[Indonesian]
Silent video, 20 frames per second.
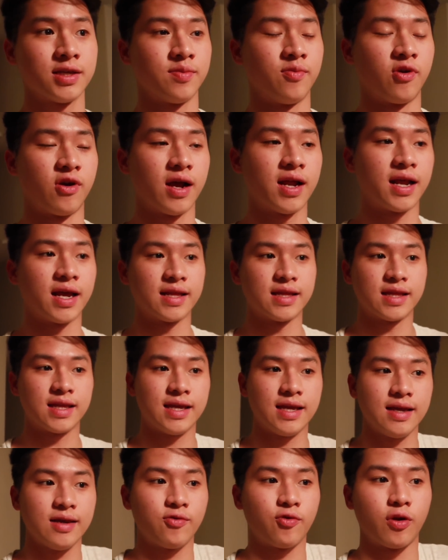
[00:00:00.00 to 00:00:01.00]
Semoga
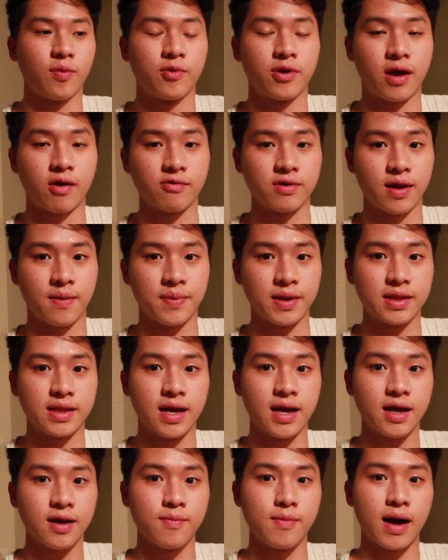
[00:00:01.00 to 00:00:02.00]
nanti walaupun aku udah
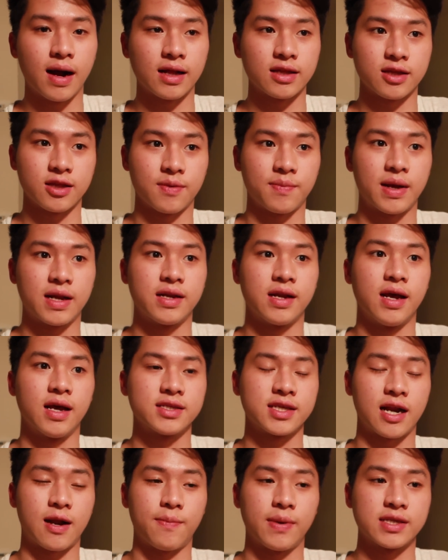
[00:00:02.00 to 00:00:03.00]
pindah bakal tetap ada
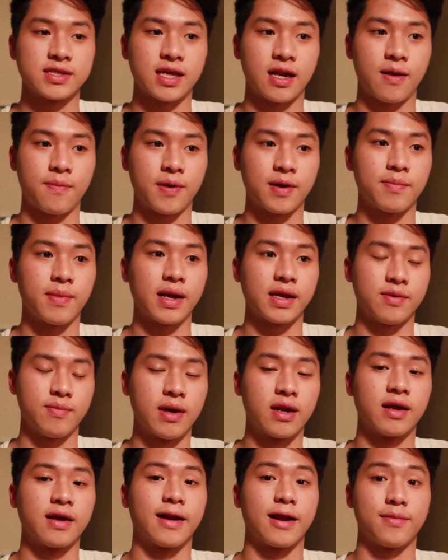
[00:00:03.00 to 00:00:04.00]
sarapan-sarapan pagi
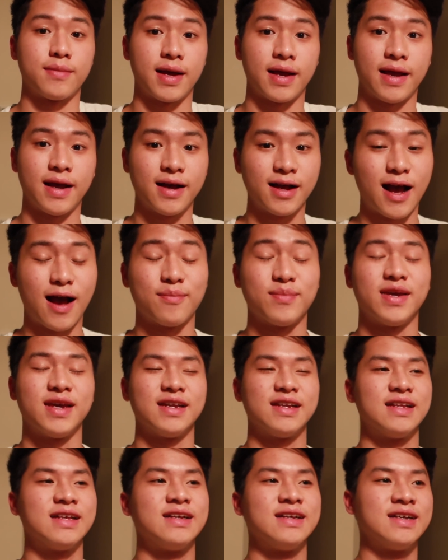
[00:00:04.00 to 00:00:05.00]
bareng Grandma ya. Amin.